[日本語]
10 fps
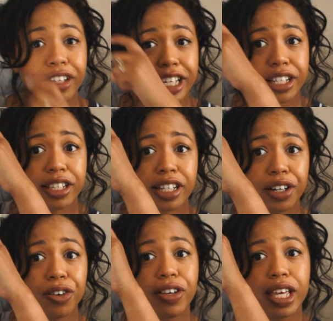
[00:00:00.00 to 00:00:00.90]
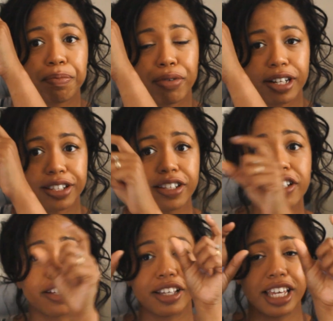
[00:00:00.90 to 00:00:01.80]
医者の医
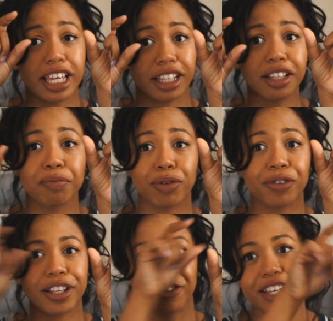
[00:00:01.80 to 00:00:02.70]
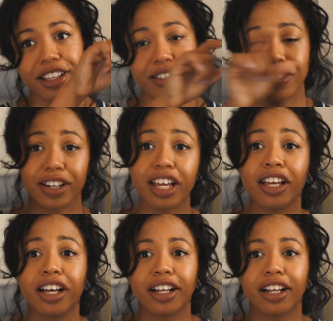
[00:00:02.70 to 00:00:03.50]
プラス院病院の院ですよね